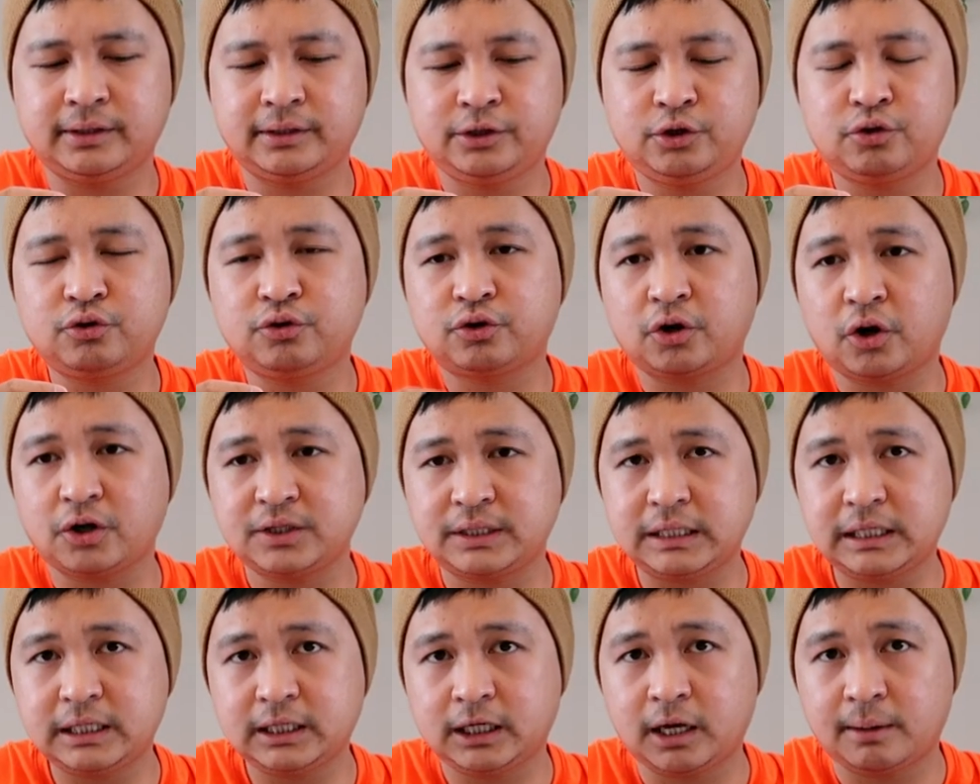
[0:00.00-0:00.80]
yung
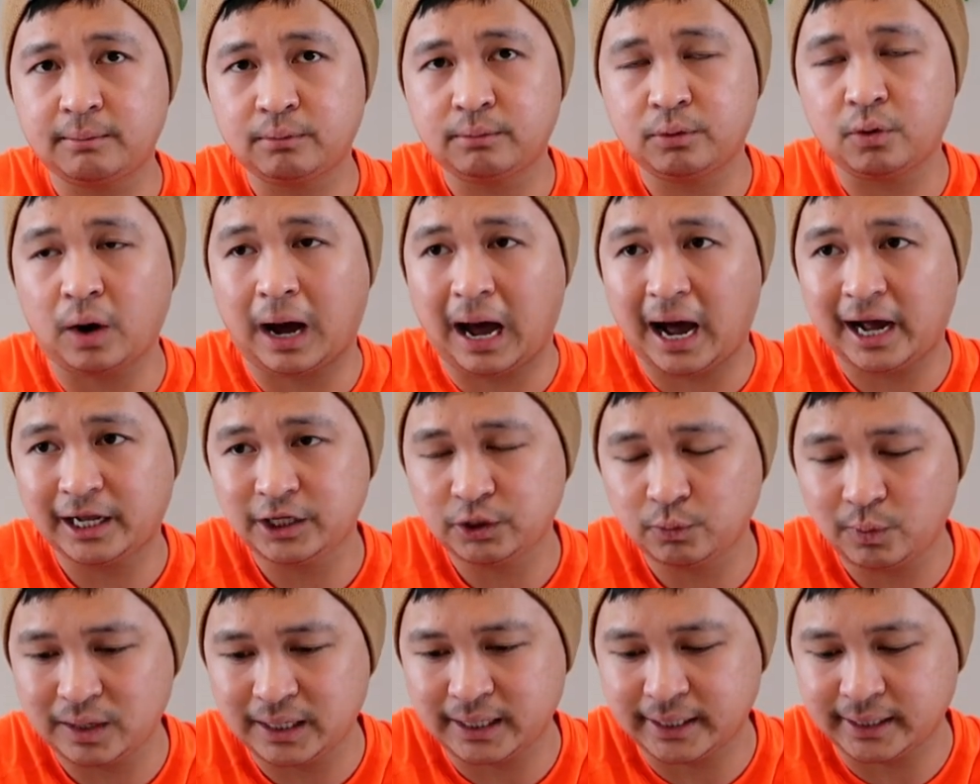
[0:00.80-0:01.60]
gross income mo
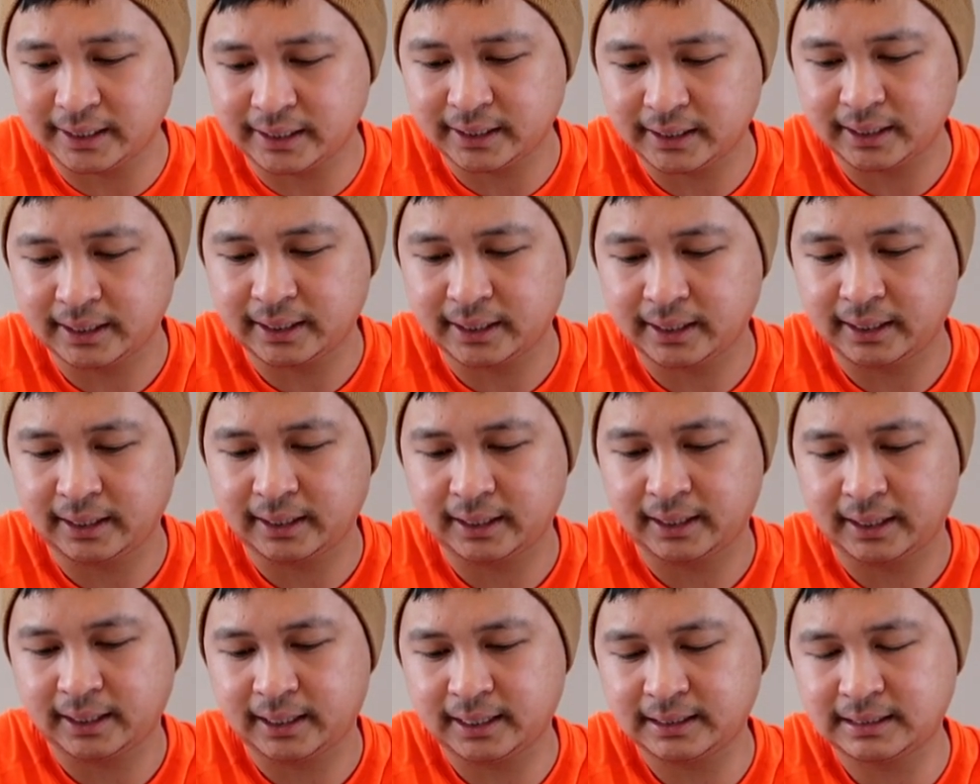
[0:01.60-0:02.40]
annually
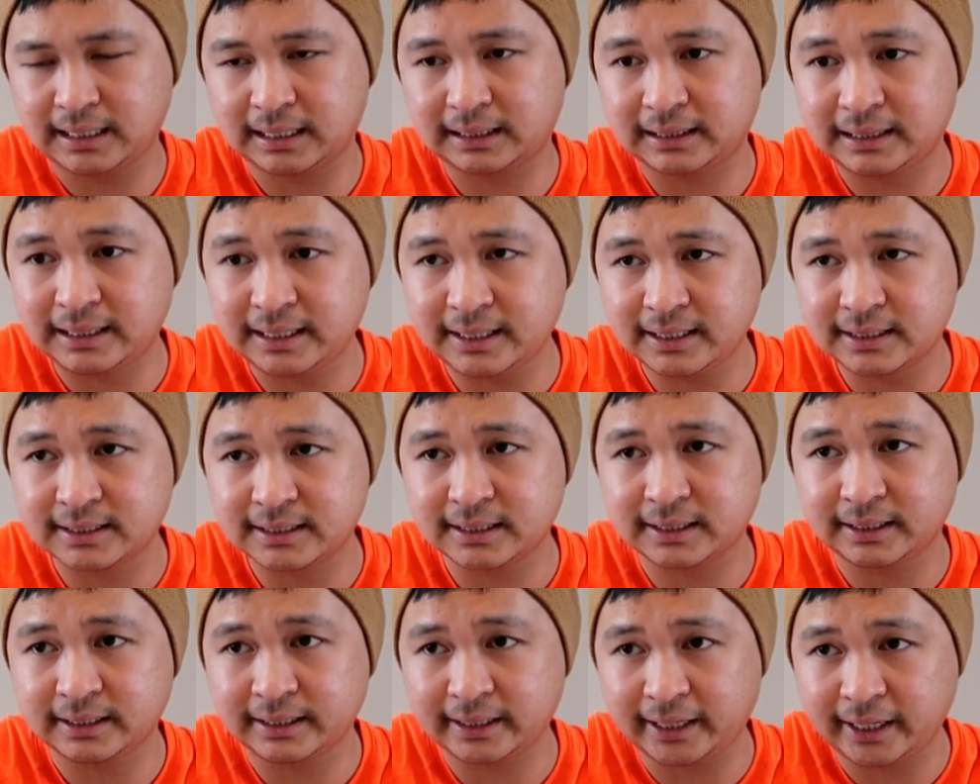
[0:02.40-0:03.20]
is at
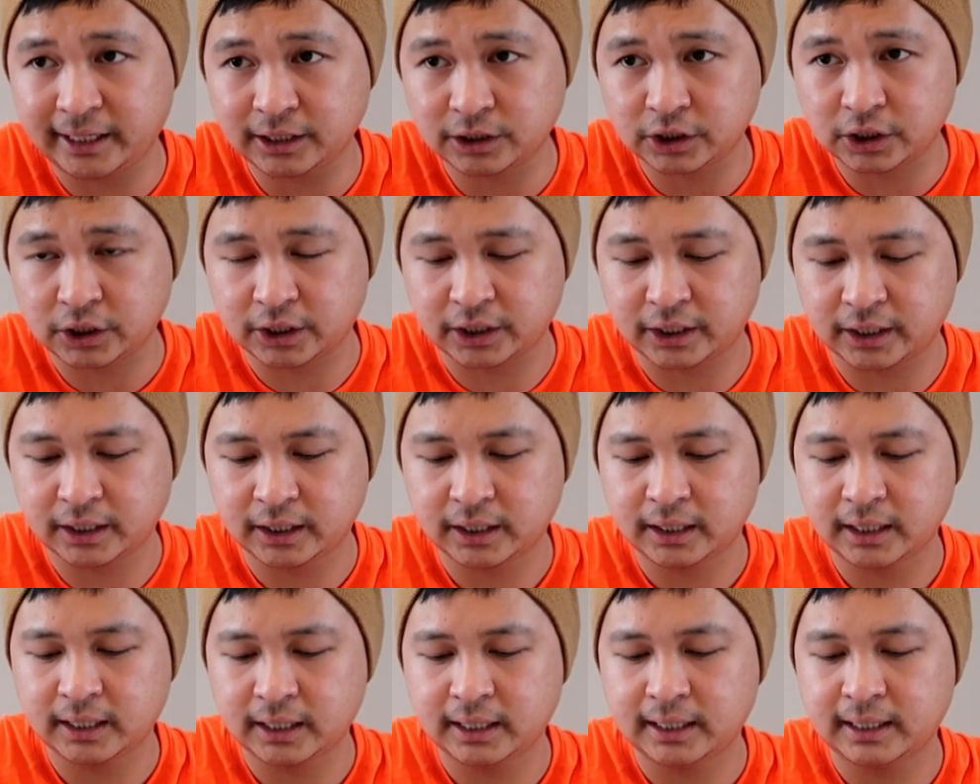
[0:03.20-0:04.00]
least
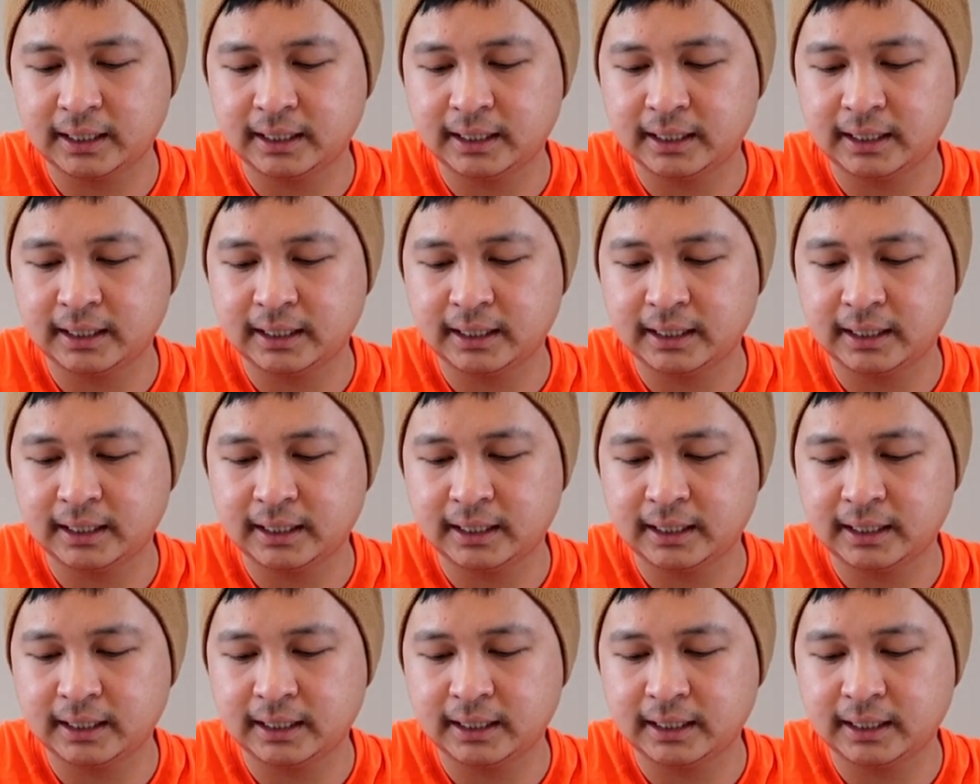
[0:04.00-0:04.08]
greater